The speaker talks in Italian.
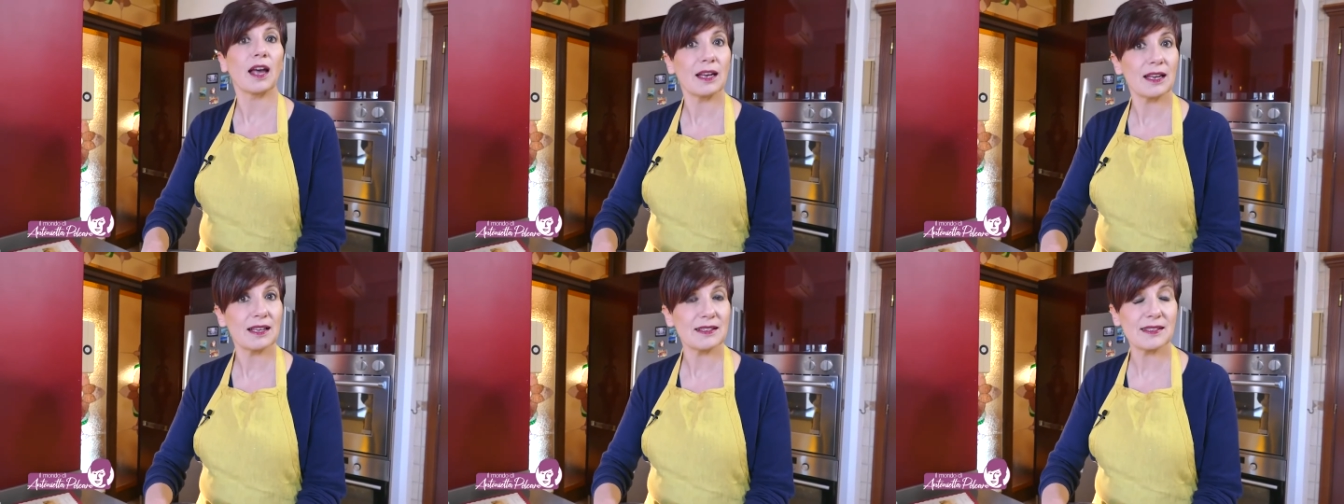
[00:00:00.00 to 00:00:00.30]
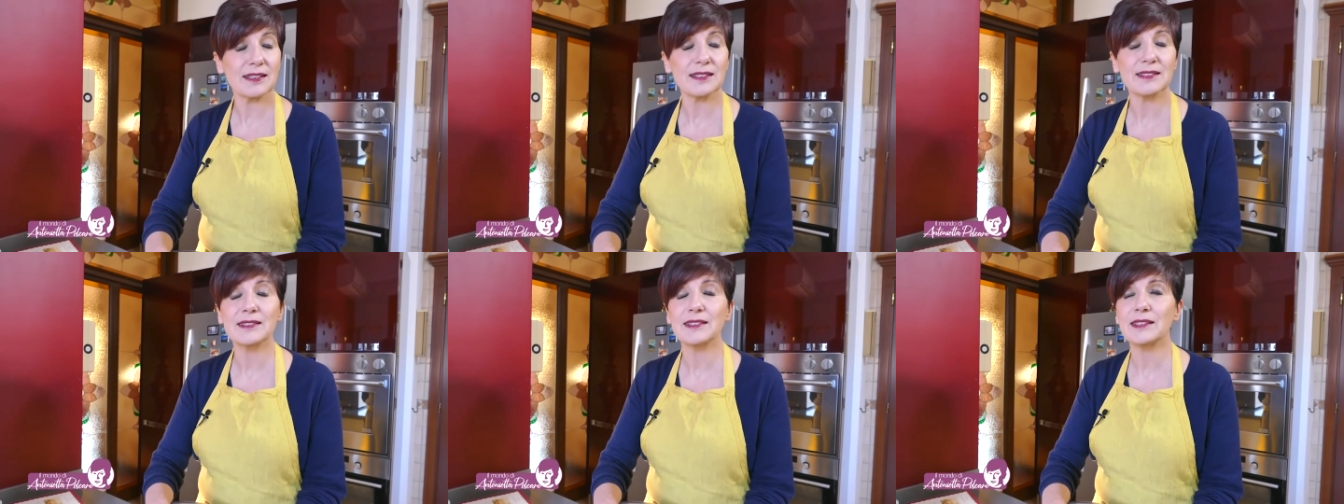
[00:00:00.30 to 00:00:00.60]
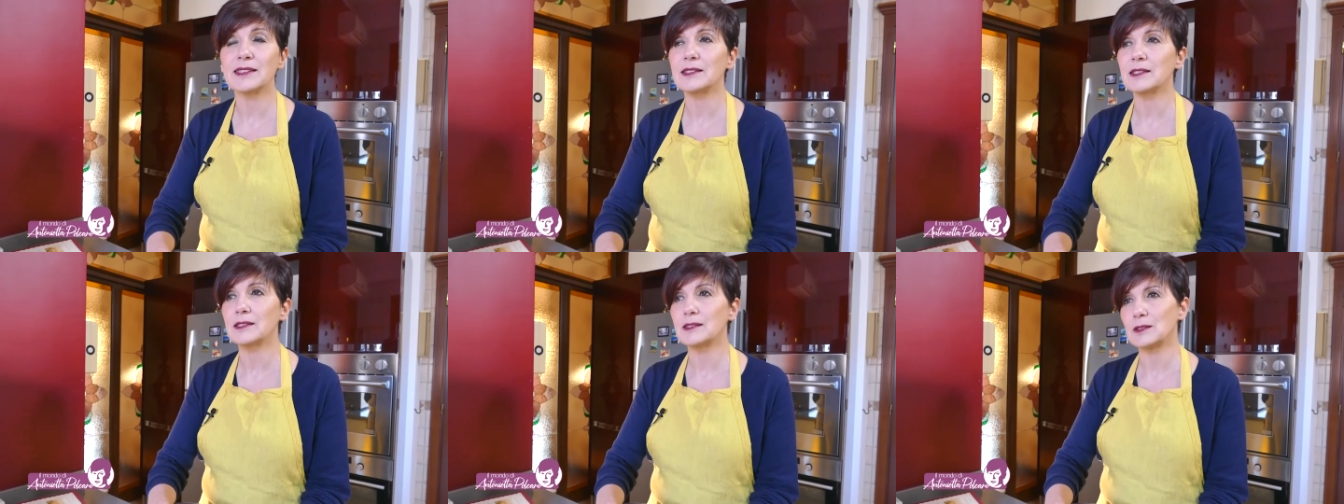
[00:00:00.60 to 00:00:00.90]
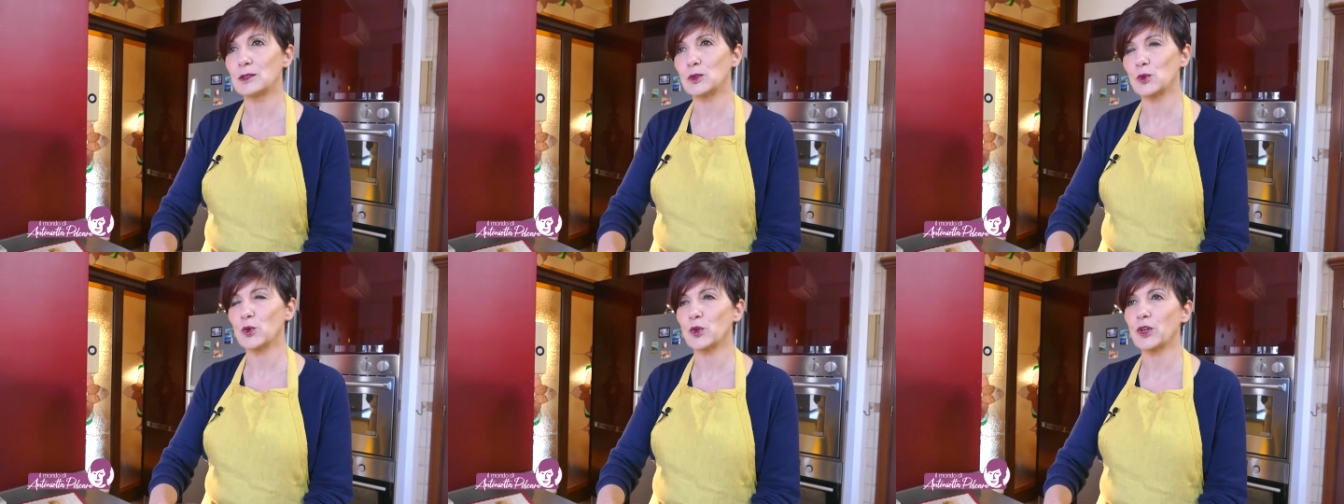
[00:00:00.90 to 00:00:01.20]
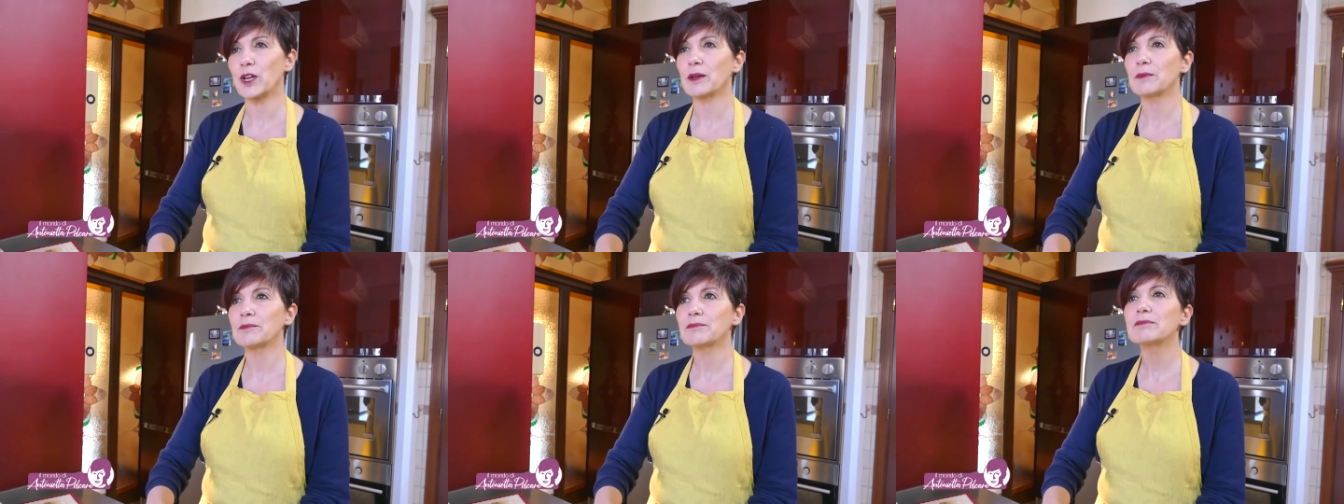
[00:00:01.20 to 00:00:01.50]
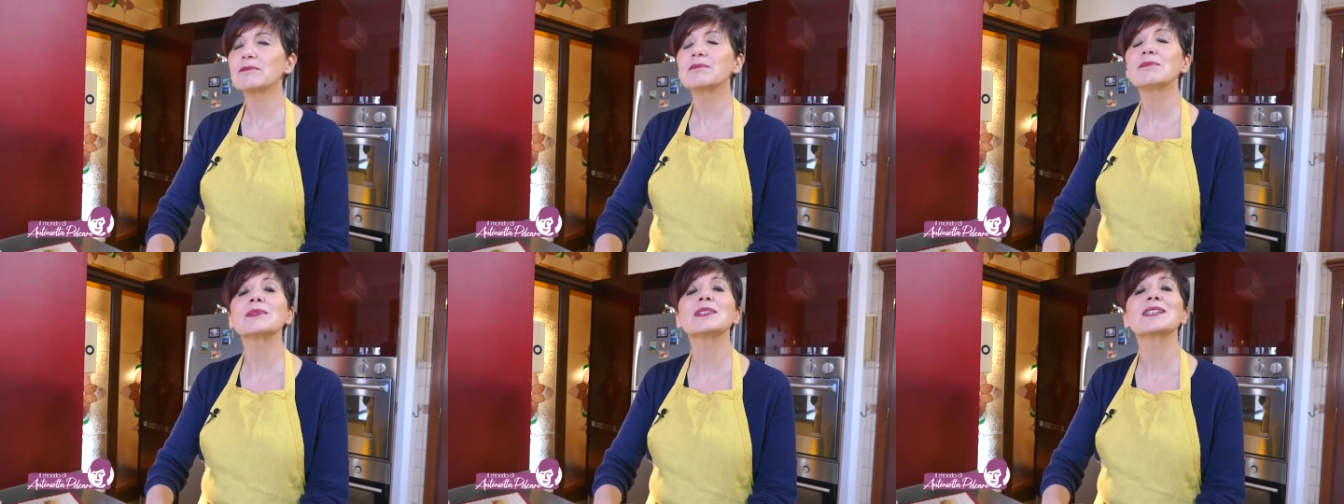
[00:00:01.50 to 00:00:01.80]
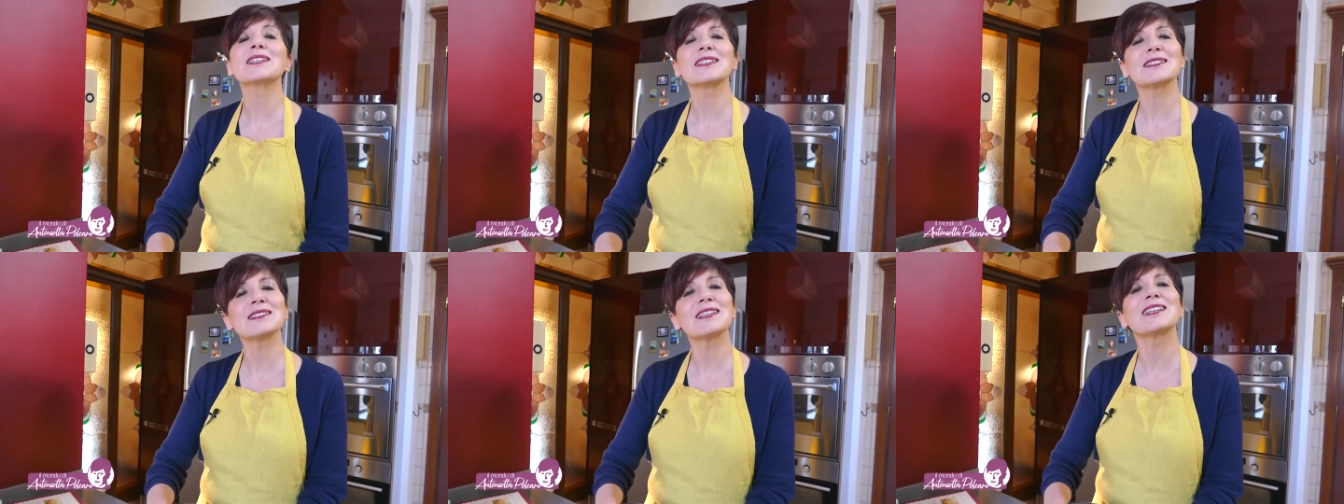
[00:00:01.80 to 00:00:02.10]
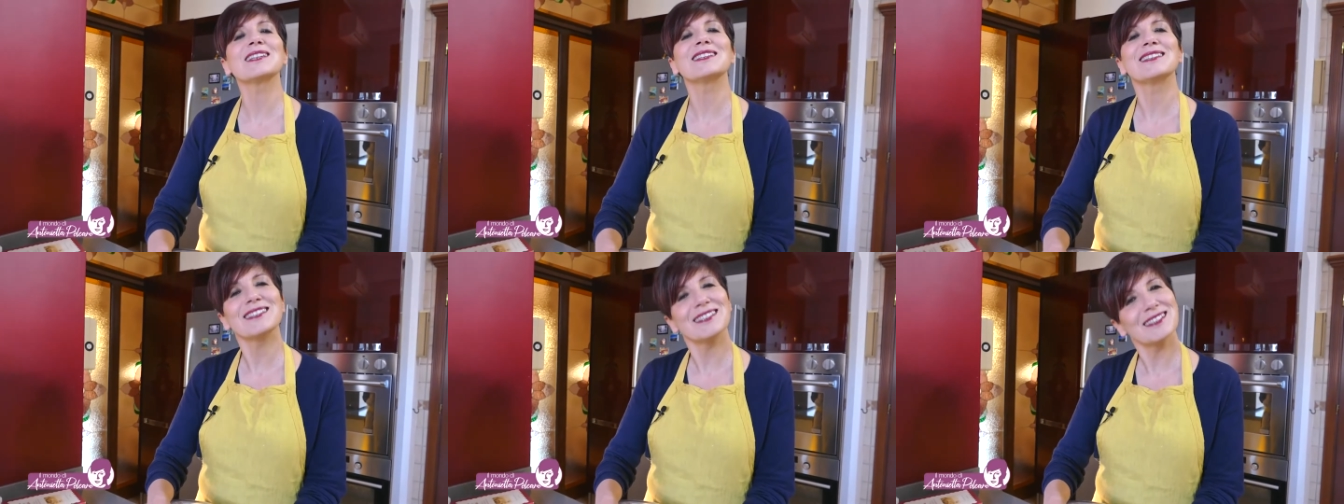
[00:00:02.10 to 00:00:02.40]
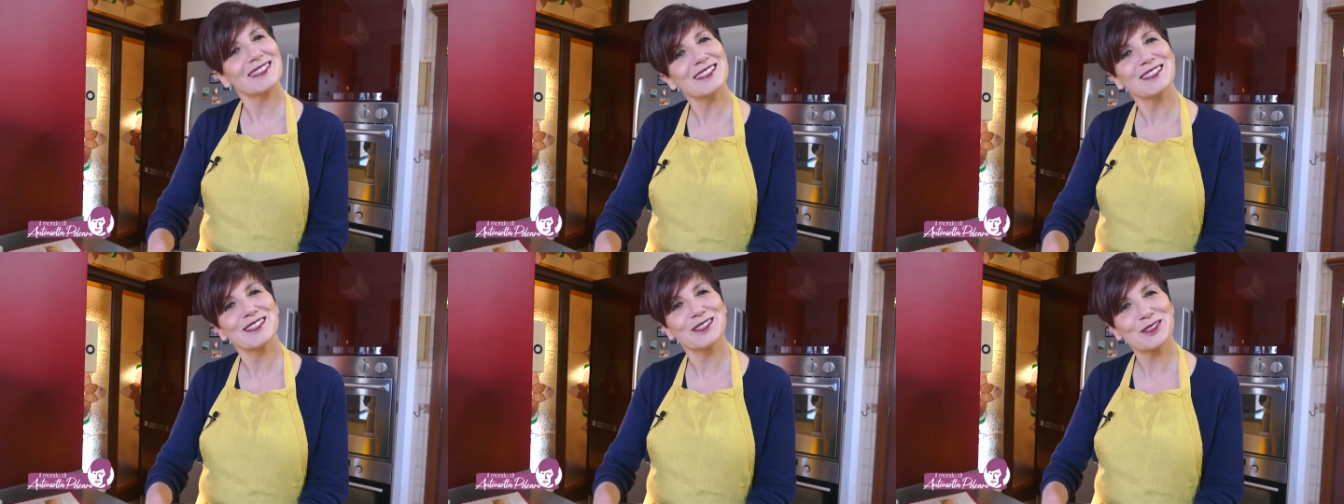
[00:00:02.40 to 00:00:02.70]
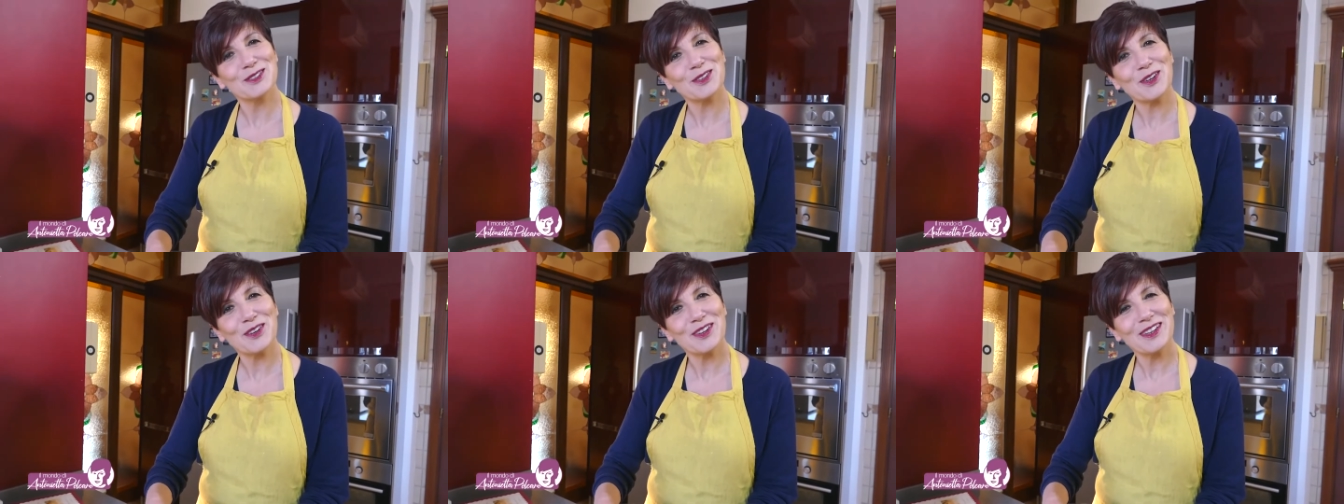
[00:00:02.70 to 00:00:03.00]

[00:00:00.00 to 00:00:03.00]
alla sesta edizione. Mi chiese l'indirizzo,